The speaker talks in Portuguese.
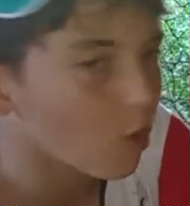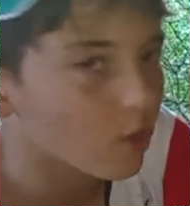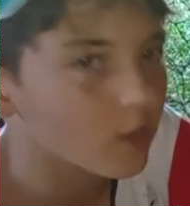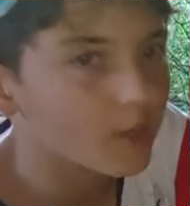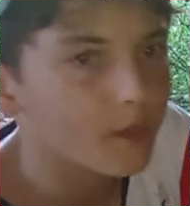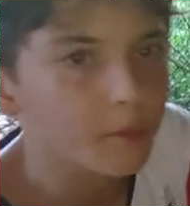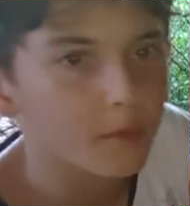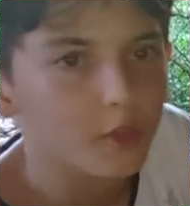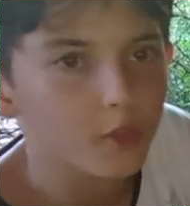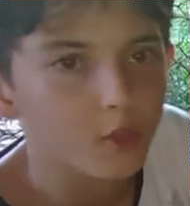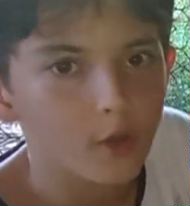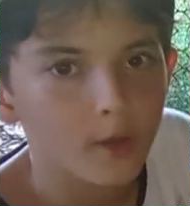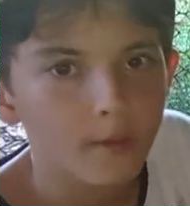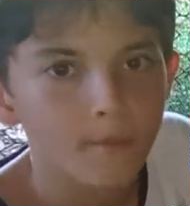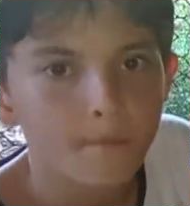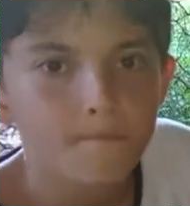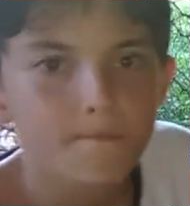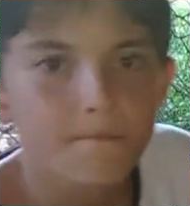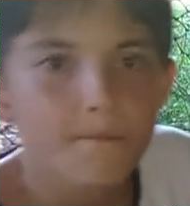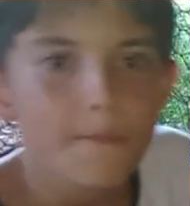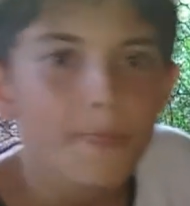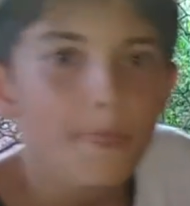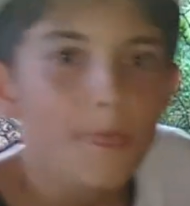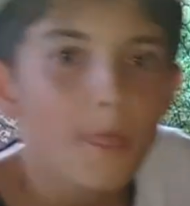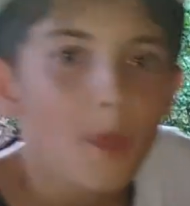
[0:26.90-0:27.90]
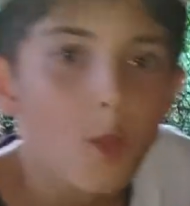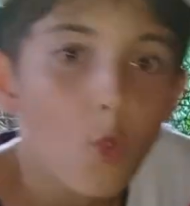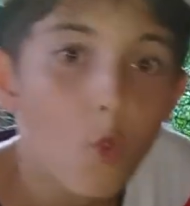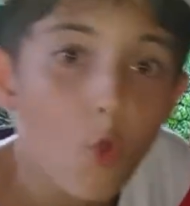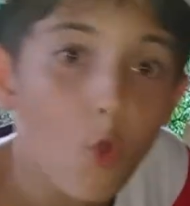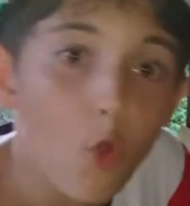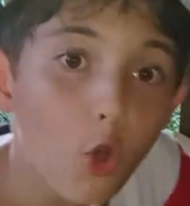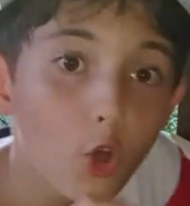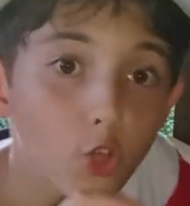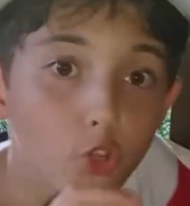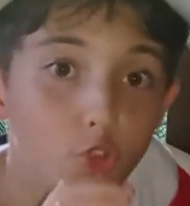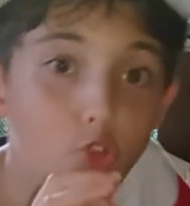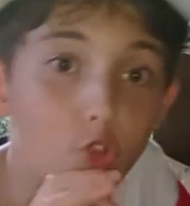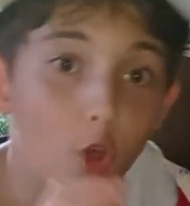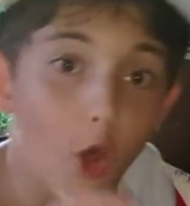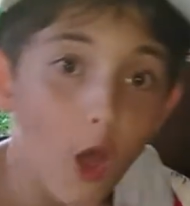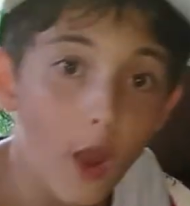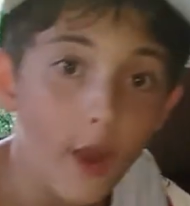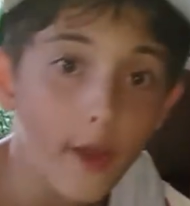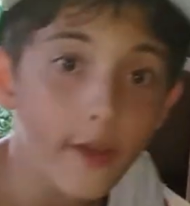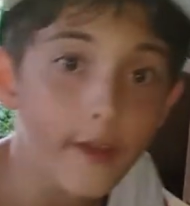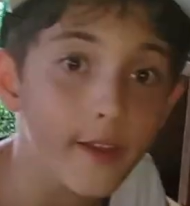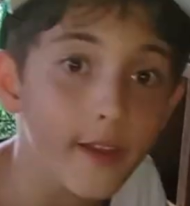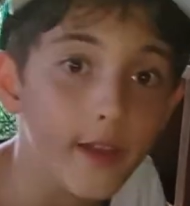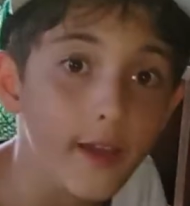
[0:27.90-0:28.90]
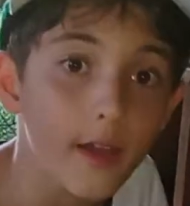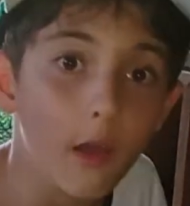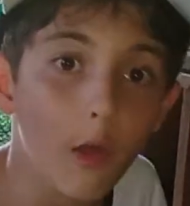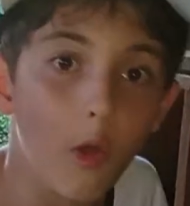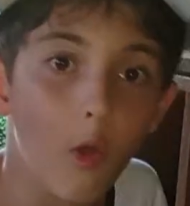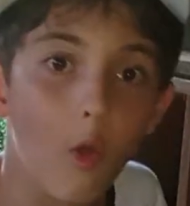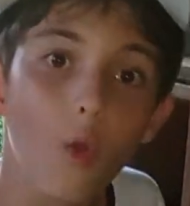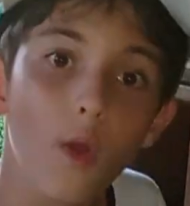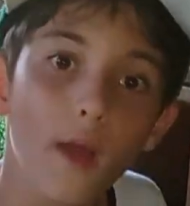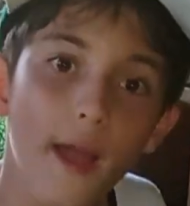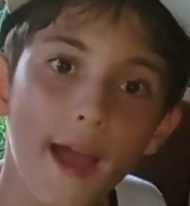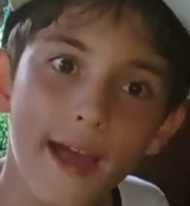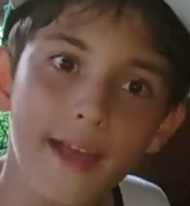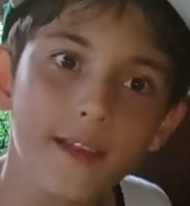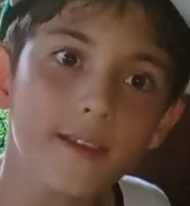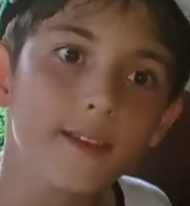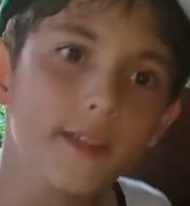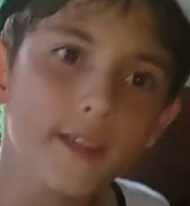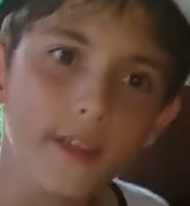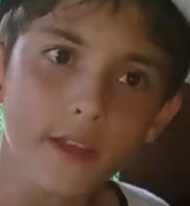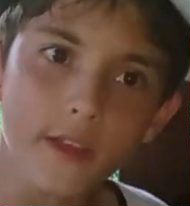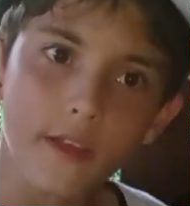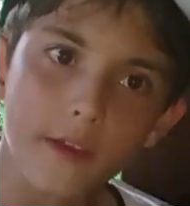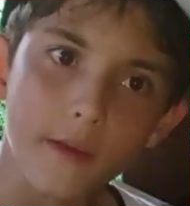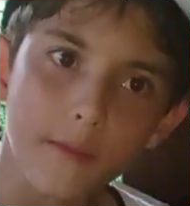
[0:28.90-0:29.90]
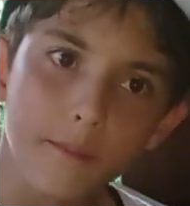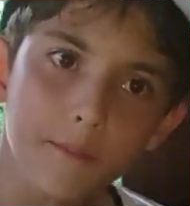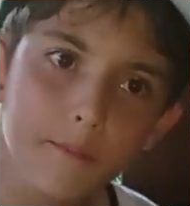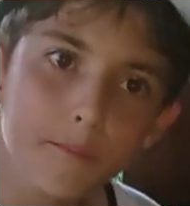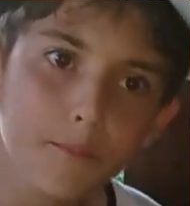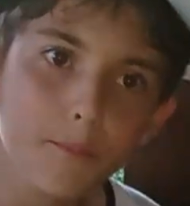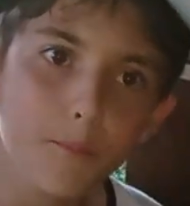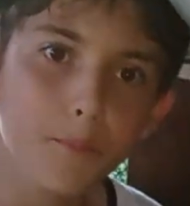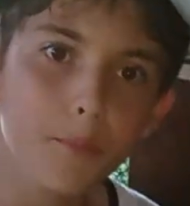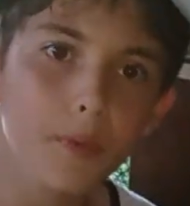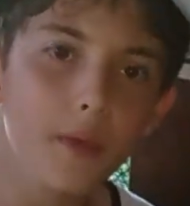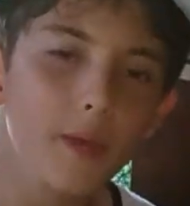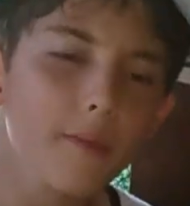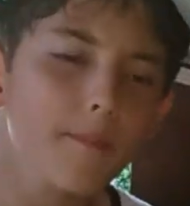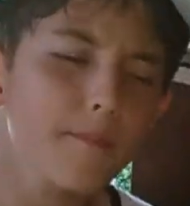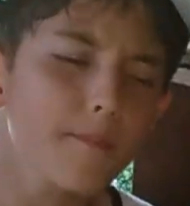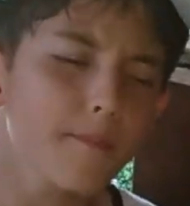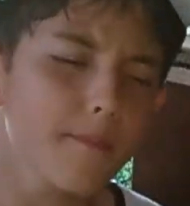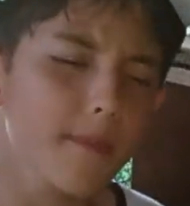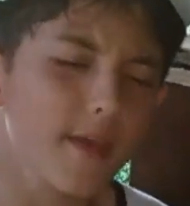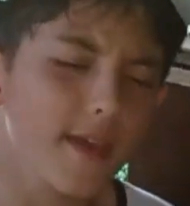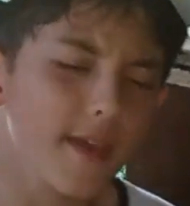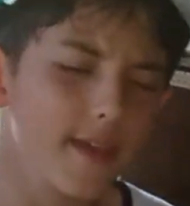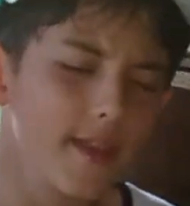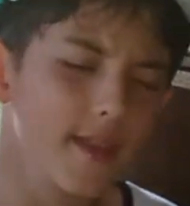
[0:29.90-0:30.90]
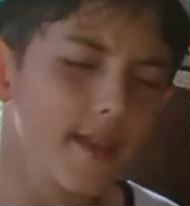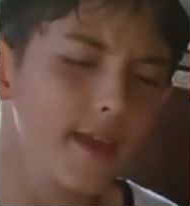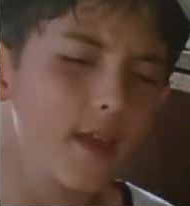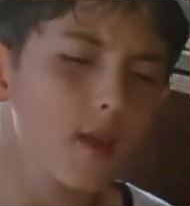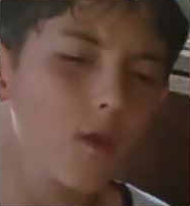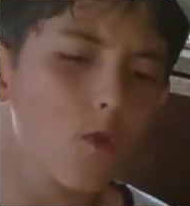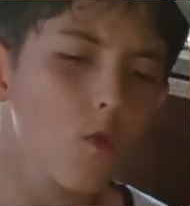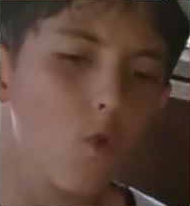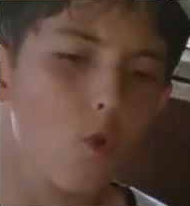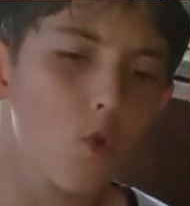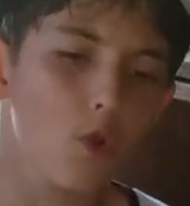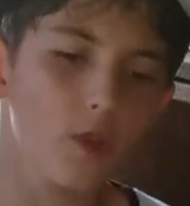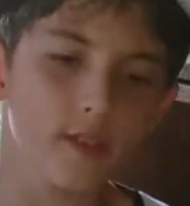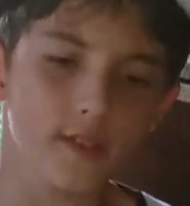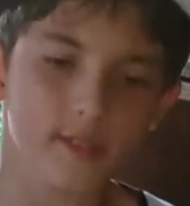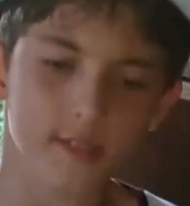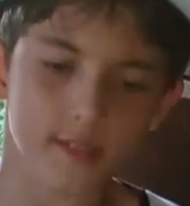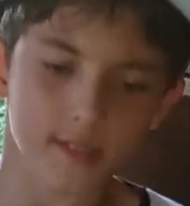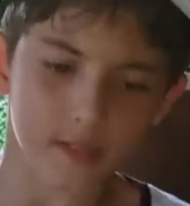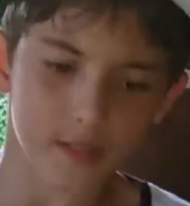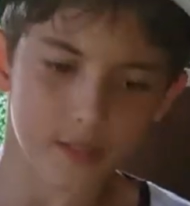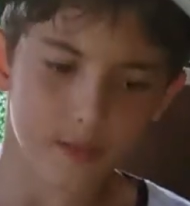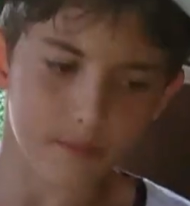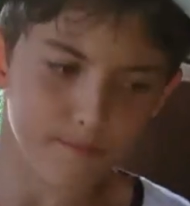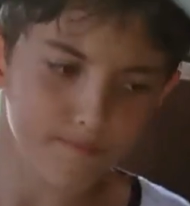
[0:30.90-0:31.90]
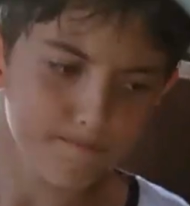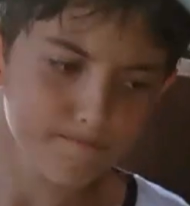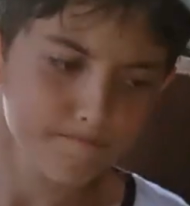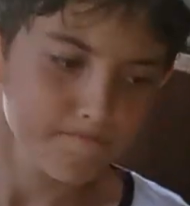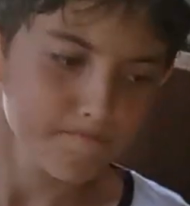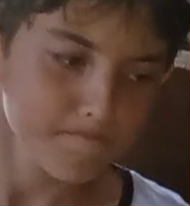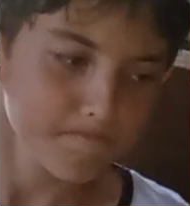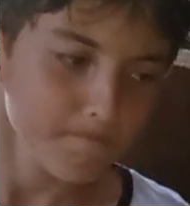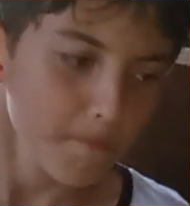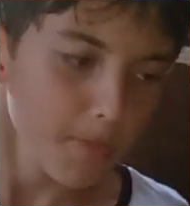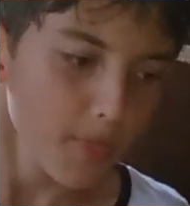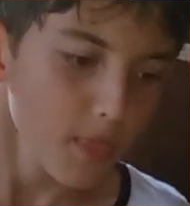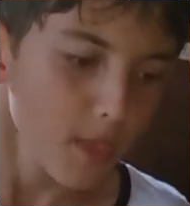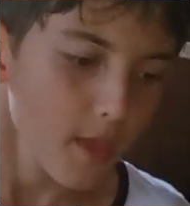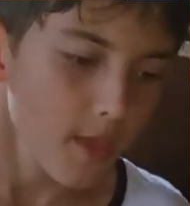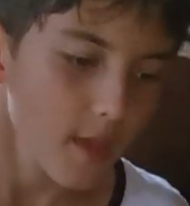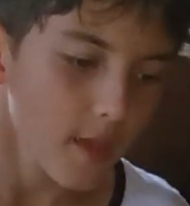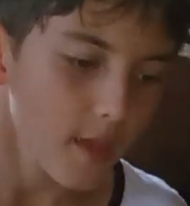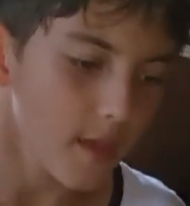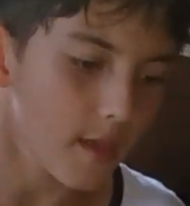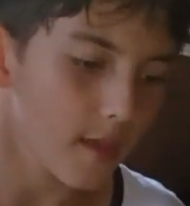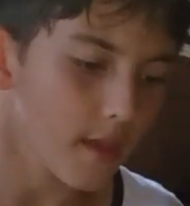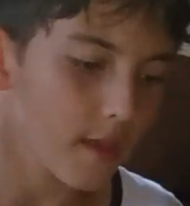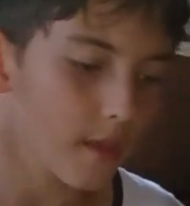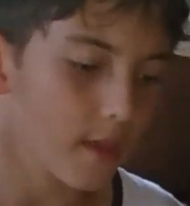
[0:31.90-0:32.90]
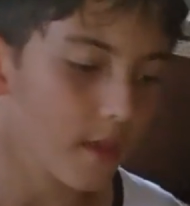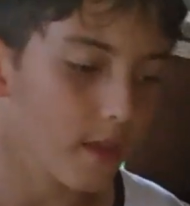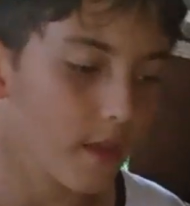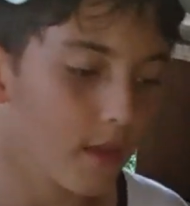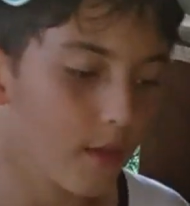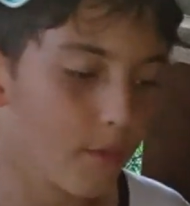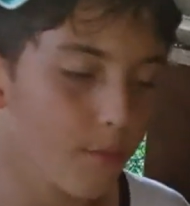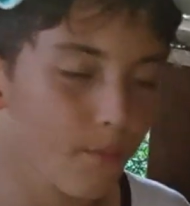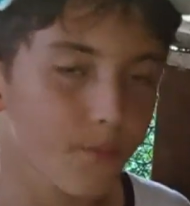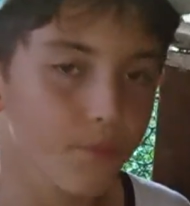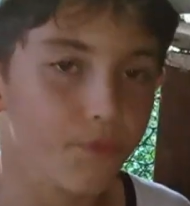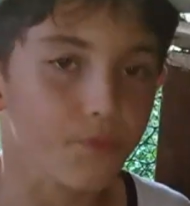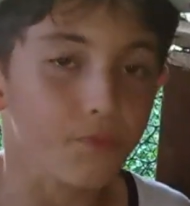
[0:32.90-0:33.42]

qual que é melhor, codorna ou galinha primeira coisa, é,